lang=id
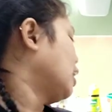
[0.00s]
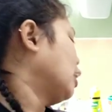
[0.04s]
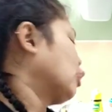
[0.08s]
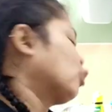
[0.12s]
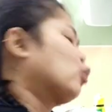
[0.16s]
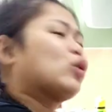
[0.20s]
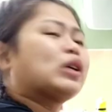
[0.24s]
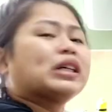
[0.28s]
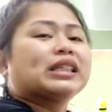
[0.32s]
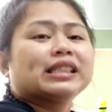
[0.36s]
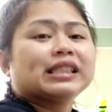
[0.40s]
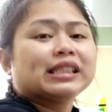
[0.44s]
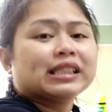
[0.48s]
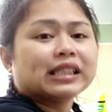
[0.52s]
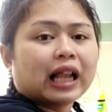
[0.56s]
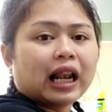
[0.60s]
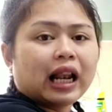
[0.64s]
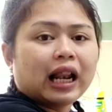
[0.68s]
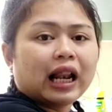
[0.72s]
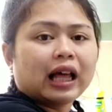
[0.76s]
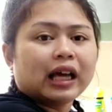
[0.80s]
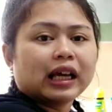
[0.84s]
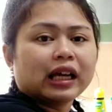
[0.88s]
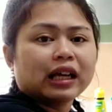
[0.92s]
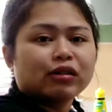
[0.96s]
aku kesel
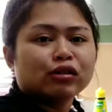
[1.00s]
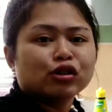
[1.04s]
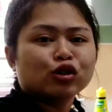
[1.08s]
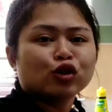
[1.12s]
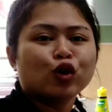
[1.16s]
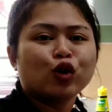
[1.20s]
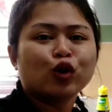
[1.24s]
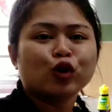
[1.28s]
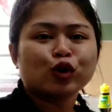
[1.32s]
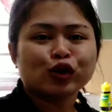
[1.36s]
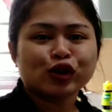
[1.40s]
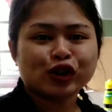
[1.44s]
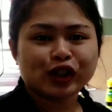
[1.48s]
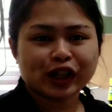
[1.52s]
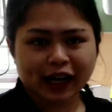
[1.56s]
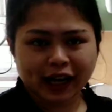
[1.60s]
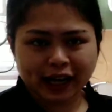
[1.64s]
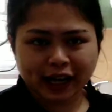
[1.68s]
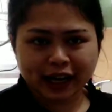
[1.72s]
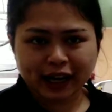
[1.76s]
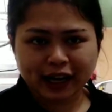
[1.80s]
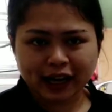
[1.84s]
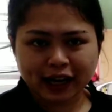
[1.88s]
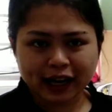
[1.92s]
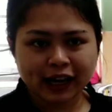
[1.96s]
lagi semua
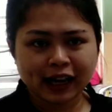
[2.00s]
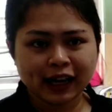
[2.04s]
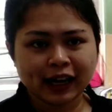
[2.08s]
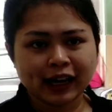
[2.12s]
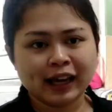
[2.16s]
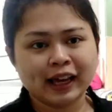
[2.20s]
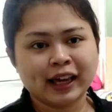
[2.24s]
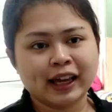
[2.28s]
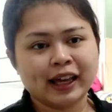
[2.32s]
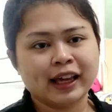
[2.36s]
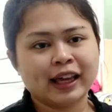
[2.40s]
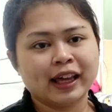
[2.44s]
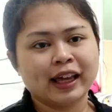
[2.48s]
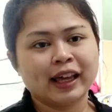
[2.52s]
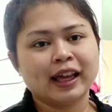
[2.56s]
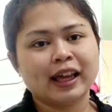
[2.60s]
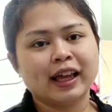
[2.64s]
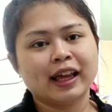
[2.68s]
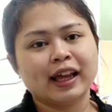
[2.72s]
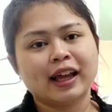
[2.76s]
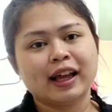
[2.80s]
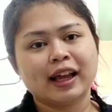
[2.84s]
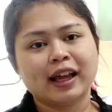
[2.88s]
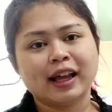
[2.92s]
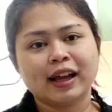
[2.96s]
ceh
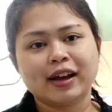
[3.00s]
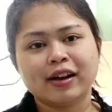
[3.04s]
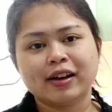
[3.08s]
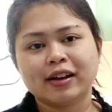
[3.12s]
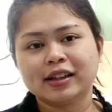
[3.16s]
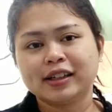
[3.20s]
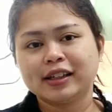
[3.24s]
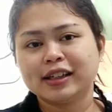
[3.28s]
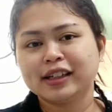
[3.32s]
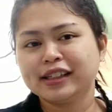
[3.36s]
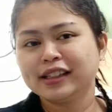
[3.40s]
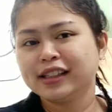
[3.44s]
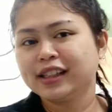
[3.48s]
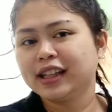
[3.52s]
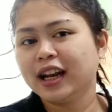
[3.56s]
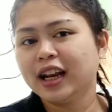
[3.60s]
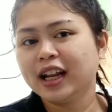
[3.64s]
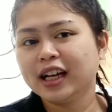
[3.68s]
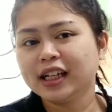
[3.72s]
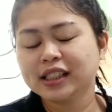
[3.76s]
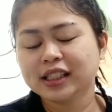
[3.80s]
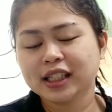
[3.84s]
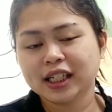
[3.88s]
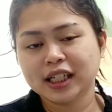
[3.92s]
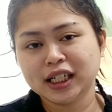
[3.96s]
sing
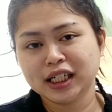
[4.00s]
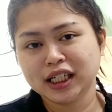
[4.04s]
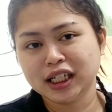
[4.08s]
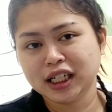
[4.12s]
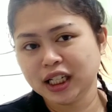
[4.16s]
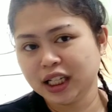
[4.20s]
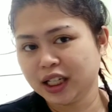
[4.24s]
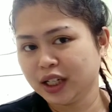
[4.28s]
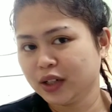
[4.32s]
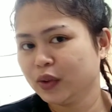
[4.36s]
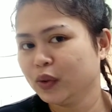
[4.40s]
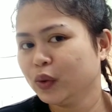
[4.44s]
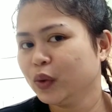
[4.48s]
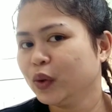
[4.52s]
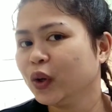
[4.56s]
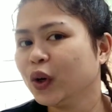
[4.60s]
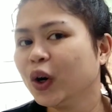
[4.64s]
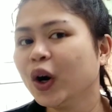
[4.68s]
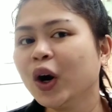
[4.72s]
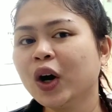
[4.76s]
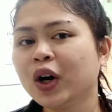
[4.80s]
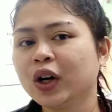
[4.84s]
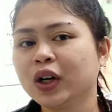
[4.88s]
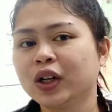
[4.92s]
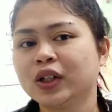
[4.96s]
deleng sending
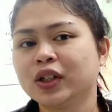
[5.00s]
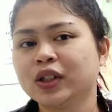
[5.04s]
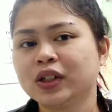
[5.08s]
uh